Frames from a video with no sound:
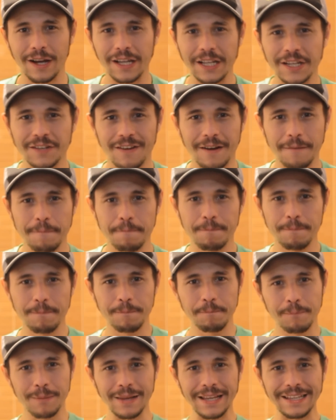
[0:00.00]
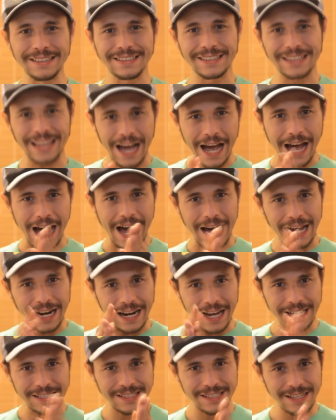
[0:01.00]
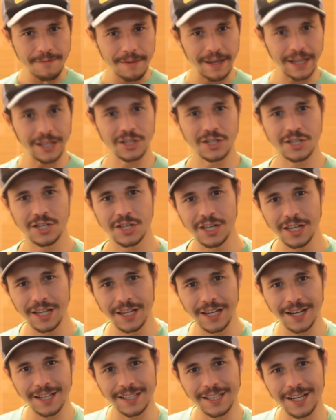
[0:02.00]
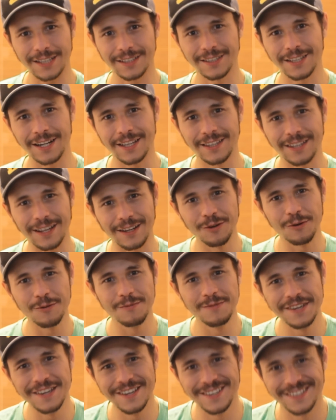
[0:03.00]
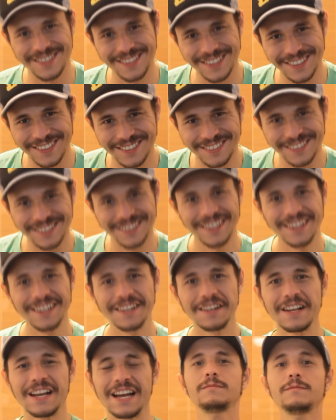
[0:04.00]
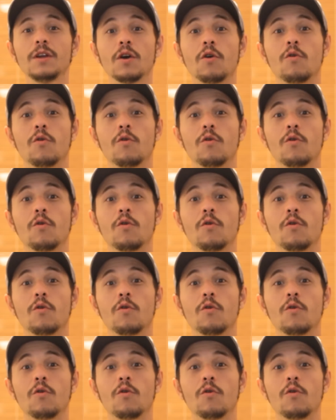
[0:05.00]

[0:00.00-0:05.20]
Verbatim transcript: A gente vai plantar a sementinha da Tretanomices.